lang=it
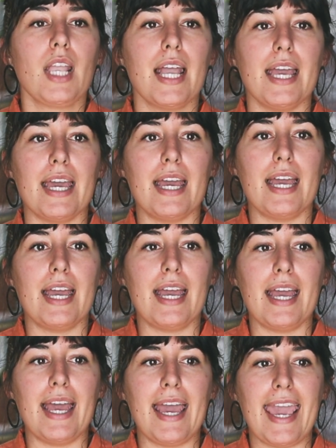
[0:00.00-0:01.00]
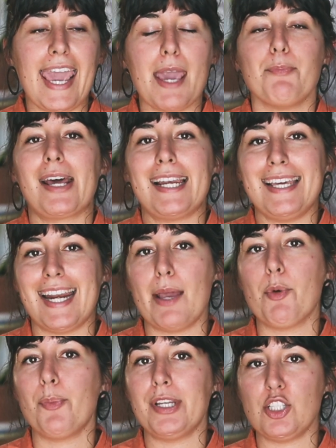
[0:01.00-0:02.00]
eh, e
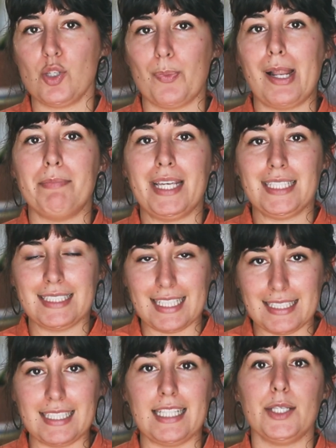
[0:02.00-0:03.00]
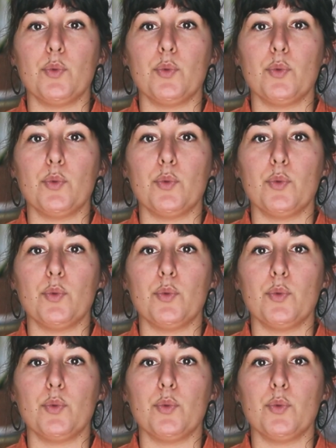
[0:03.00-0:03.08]
parleremo principalmente di